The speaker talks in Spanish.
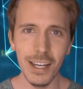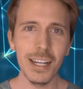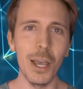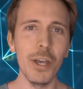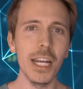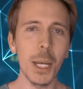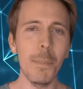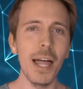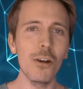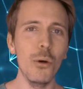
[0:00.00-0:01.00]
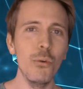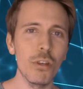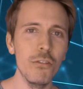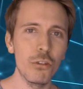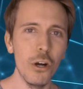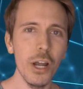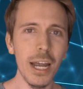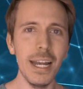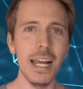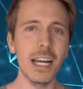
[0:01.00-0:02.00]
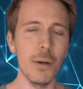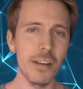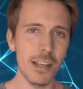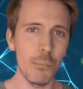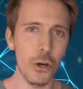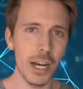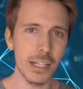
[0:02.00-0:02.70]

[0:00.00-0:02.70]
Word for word: que viene equipada con un sensor en la que vas a poder